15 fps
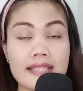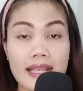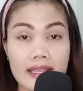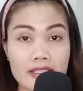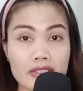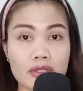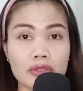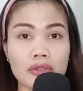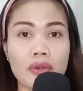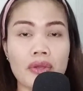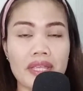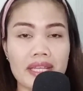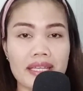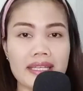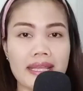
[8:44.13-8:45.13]
saya
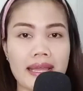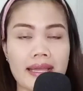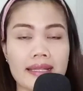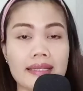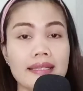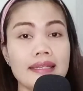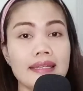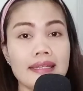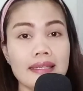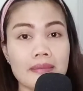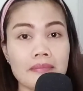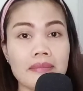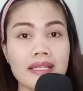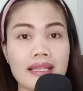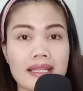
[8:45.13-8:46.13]
contohin ya, di
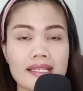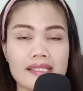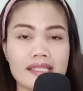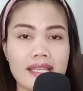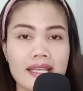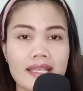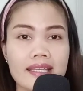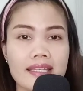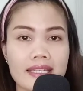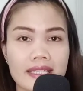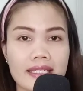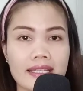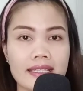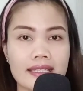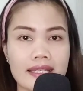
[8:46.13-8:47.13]
Malaysia
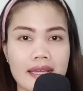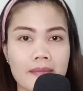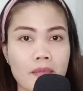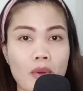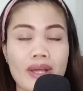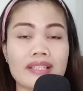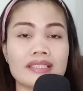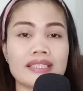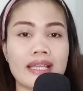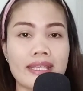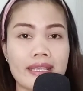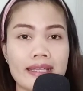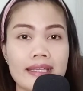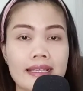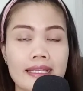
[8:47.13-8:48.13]
ini ya bukan
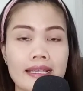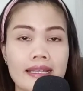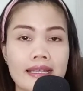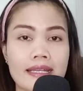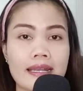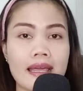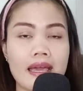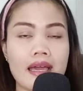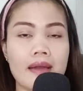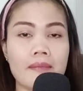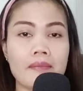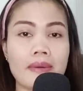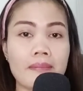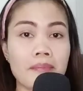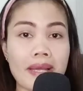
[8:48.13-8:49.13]
saya ingin
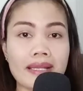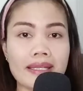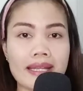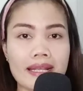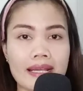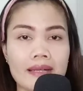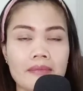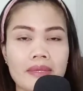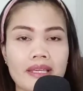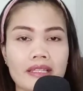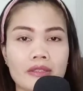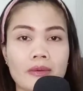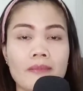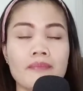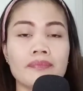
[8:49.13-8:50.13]
membandingkan
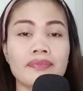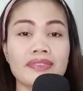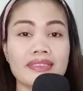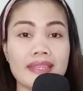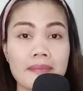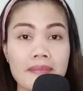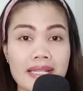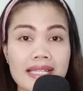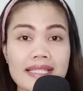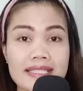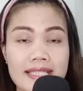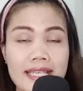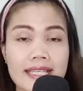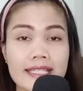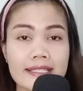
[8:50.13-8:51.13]
begitu. Di
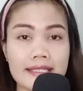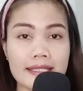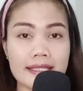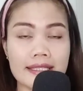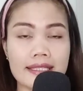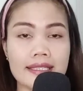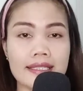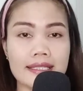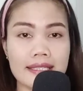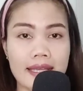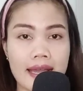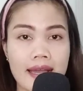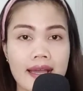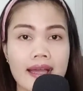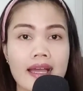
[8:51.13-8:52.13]
Malaysia ini
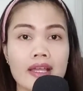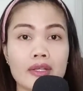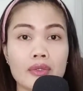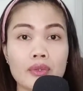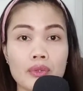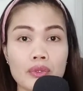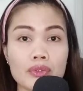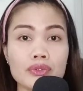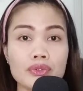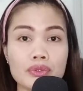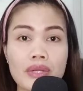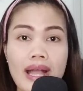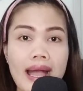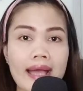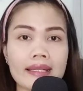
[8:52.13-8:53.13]
ya dulu
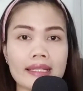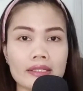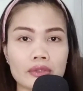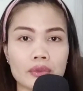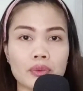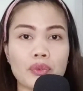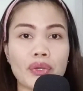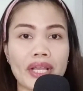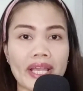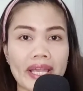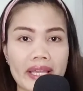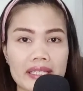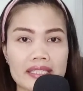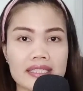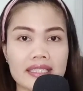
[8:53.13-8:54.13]
juga ada tuh
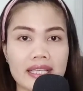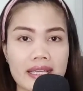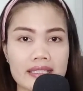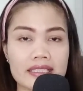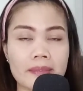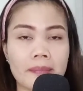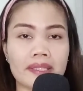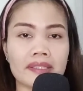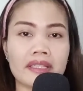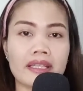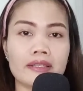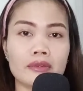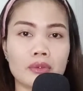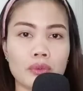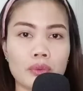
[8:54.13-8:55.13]
case-case
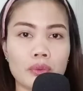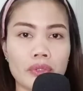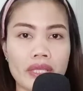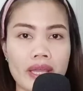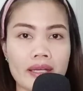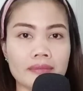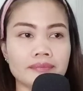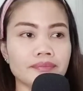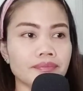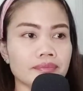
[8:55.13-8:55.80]
seperti itu ya.